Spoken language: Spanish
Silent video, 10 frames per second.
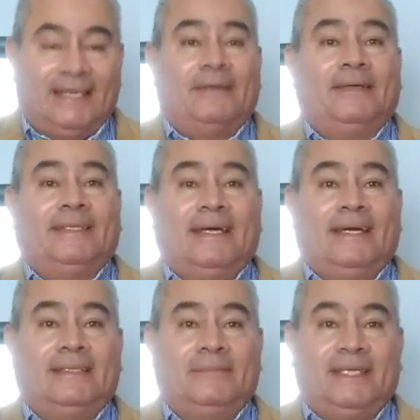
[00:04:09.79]
La
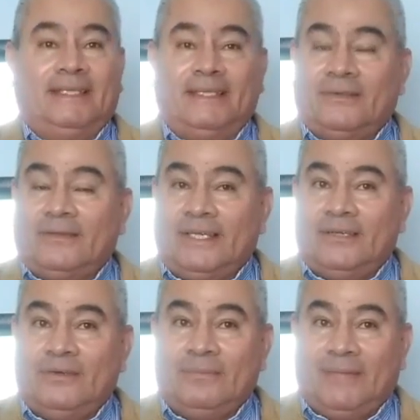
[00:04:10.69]
ventaja también de
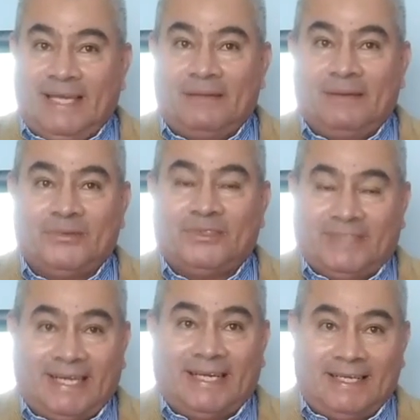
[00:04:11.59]
Rodrigo Villalba
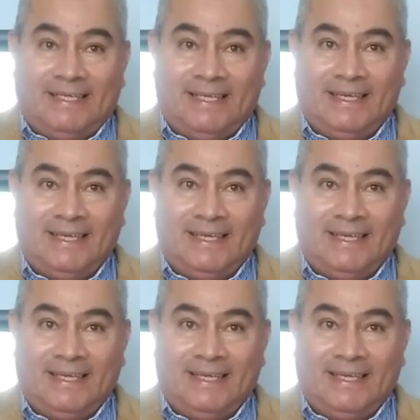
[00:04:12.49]
Mosquera,